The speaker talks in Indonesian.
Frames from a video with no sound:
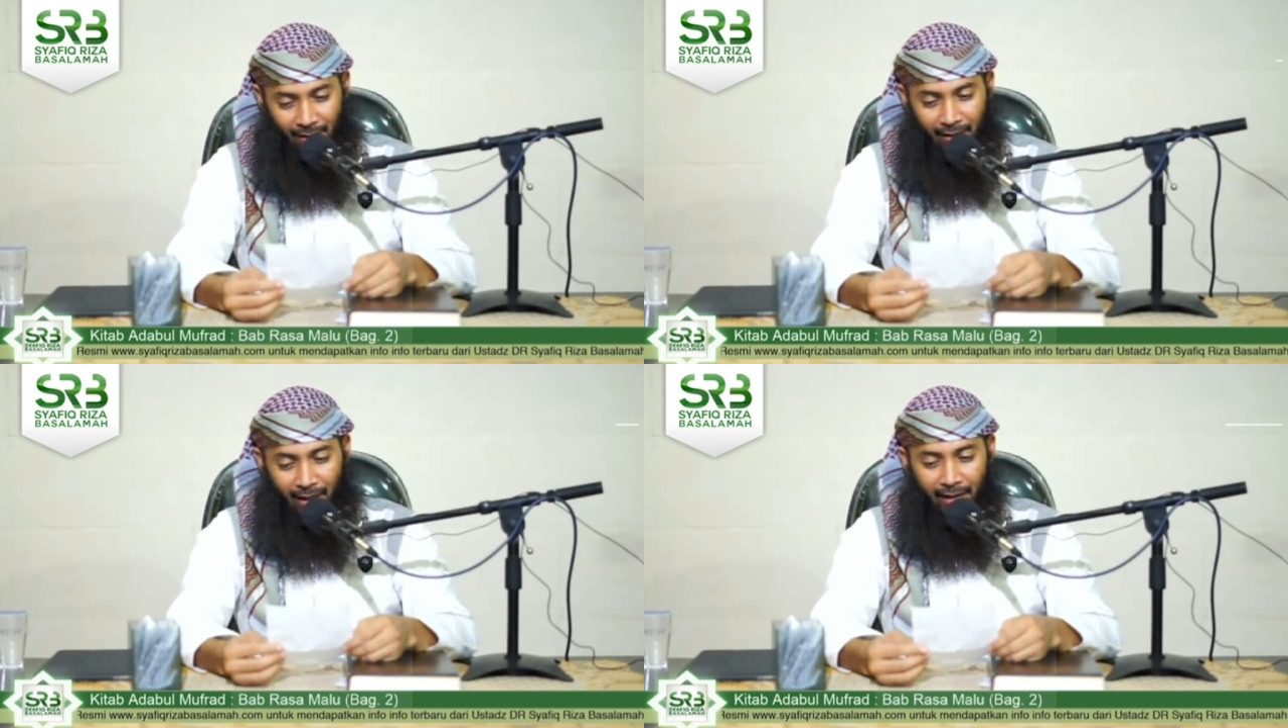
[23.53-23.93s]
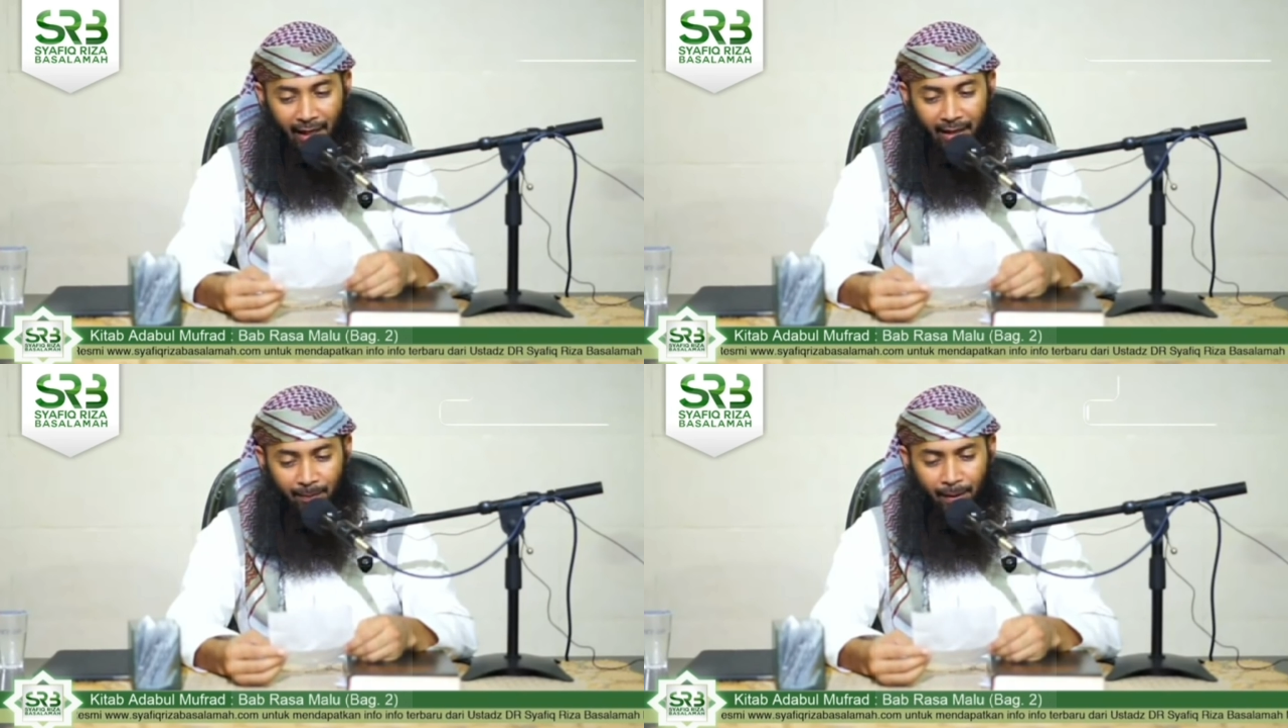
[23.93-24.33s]
Dengan
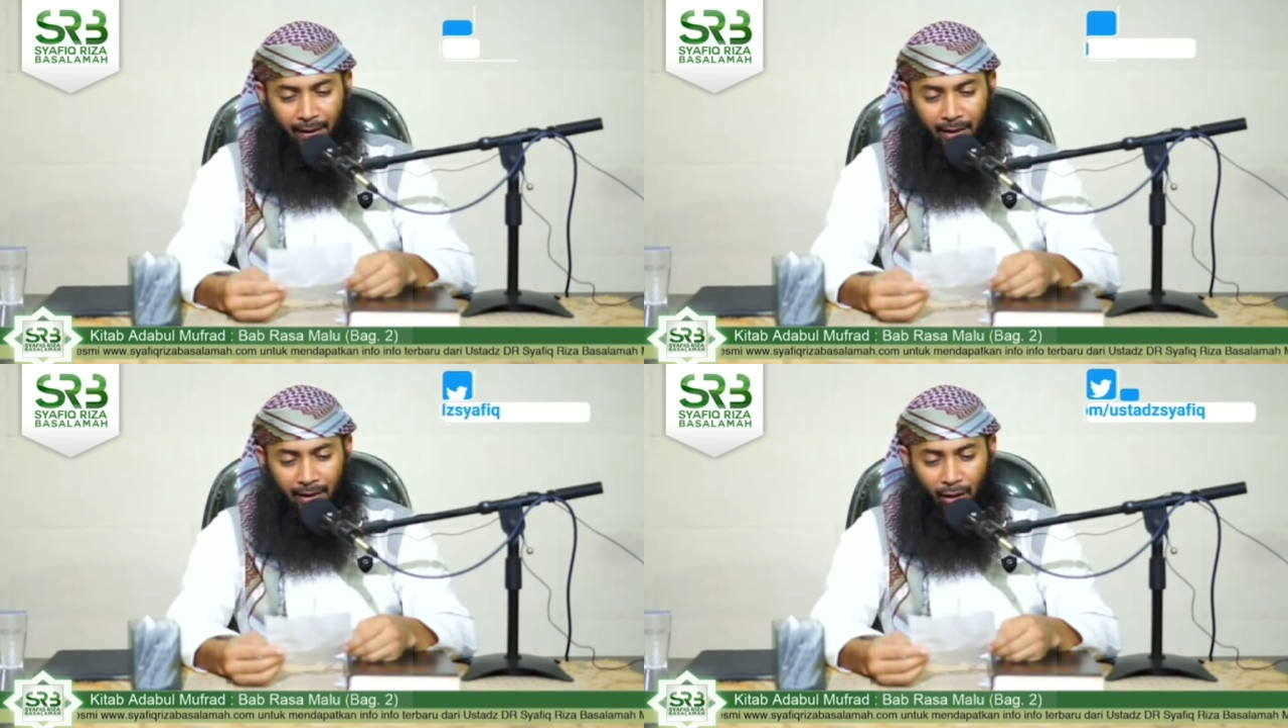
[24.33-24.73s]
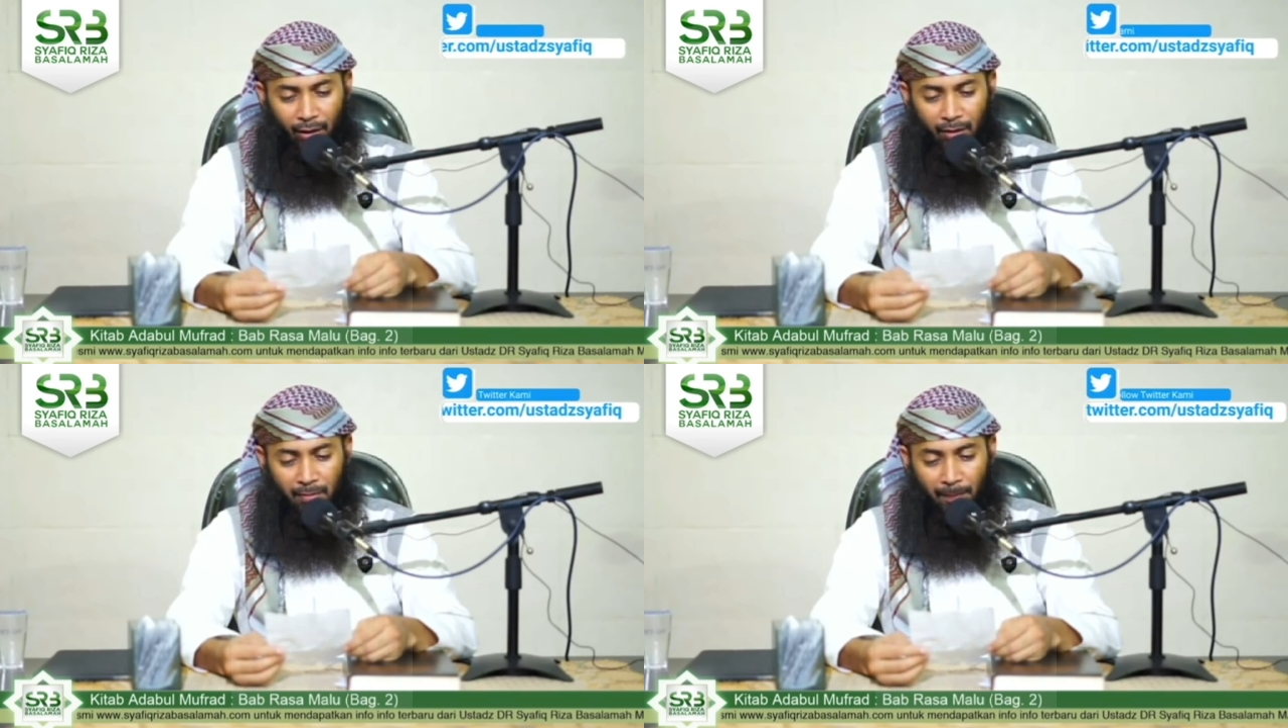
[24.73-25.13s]
harapan agar
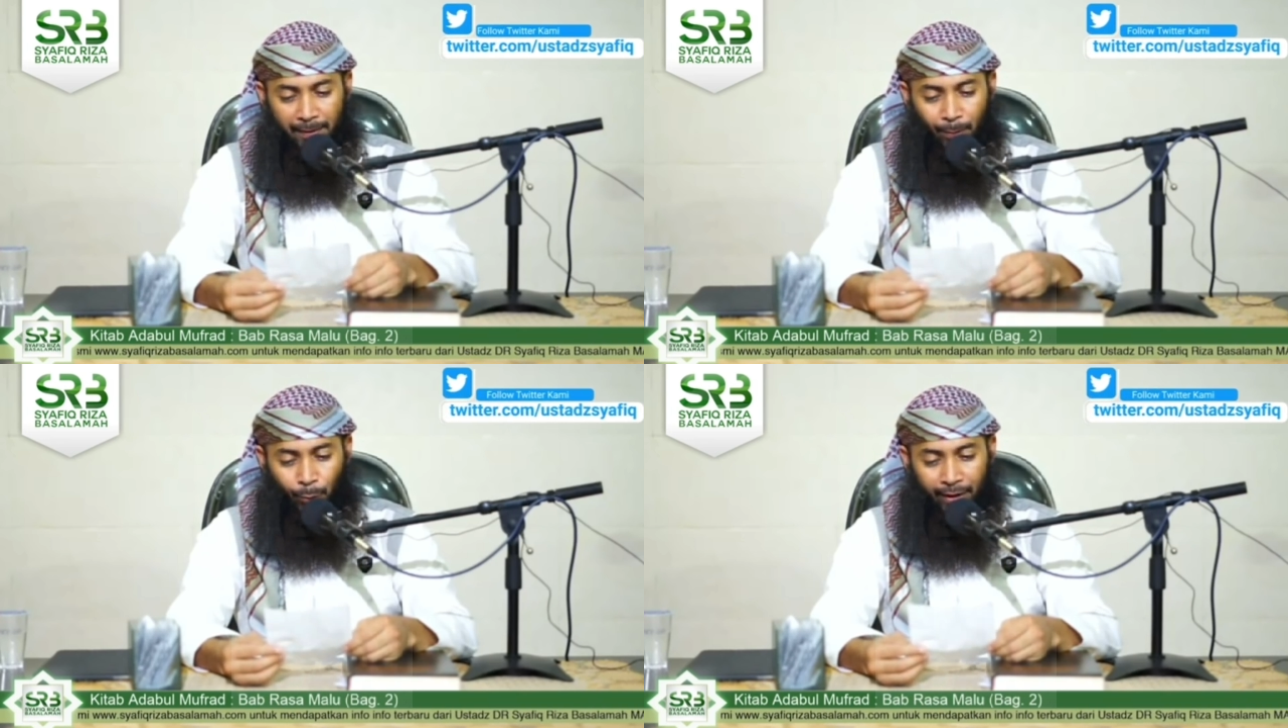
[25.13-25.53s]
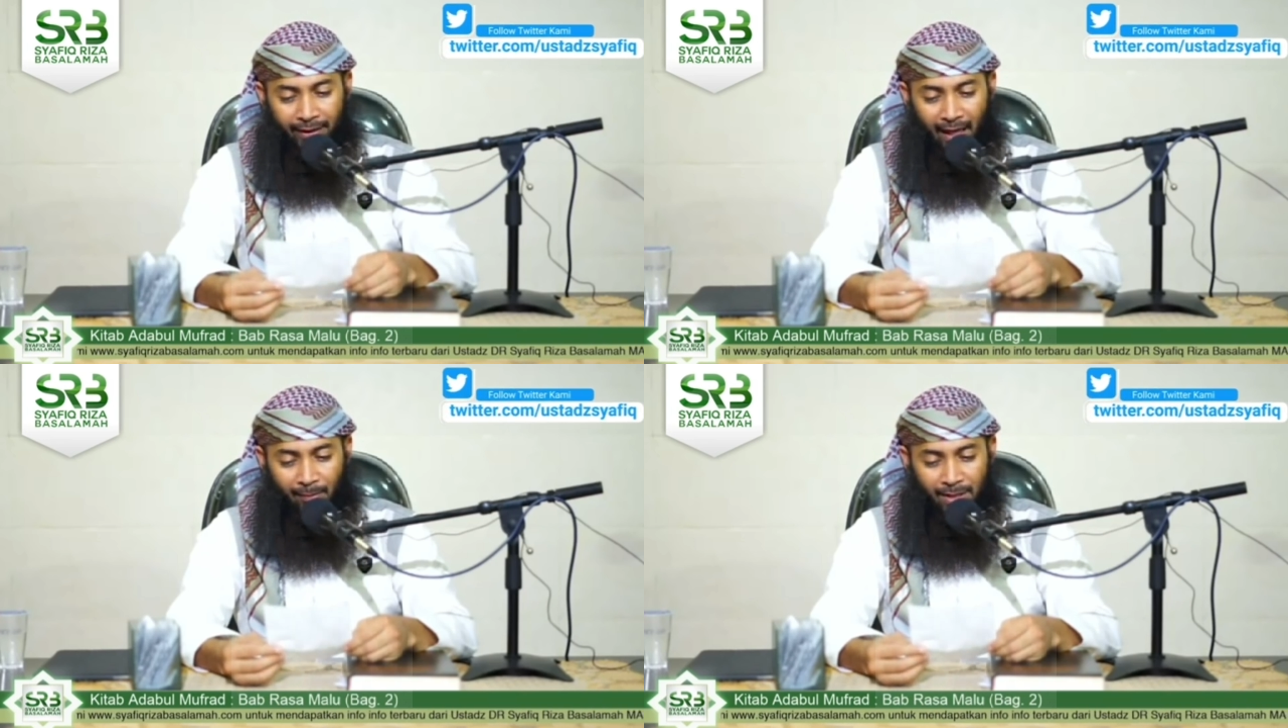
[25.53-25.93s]
Allah
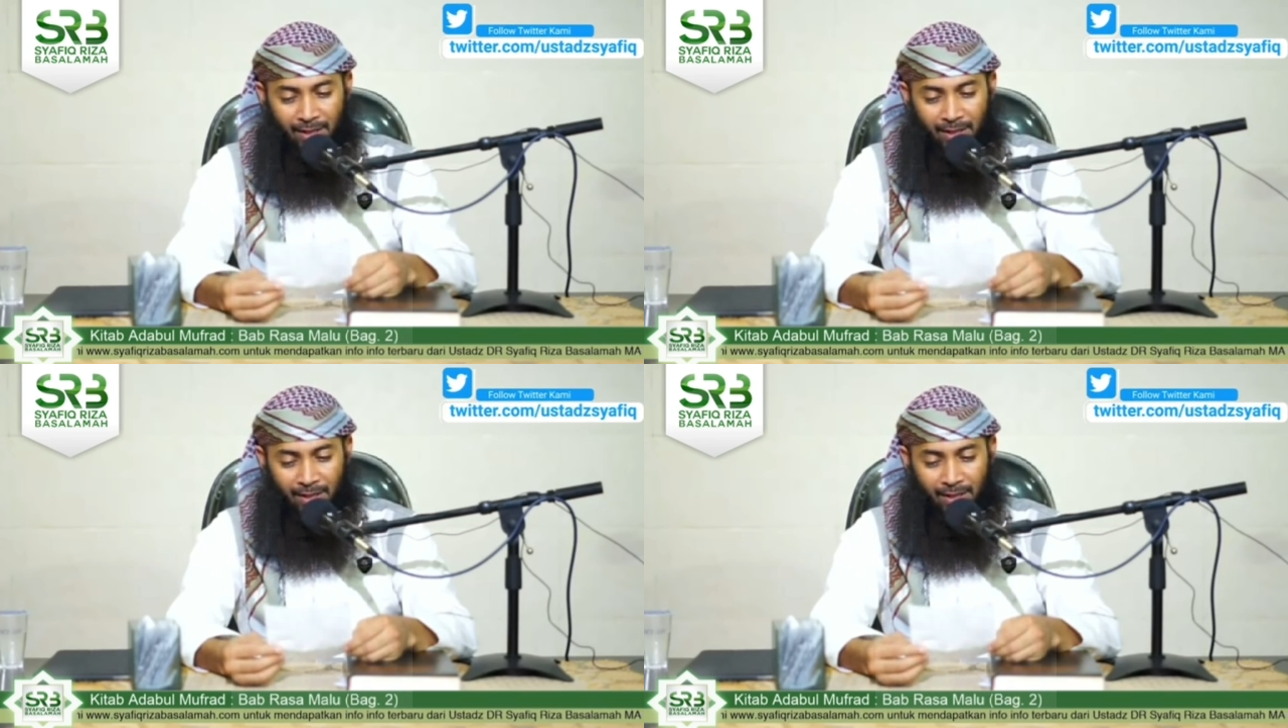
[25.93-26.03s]
mempertemukan kami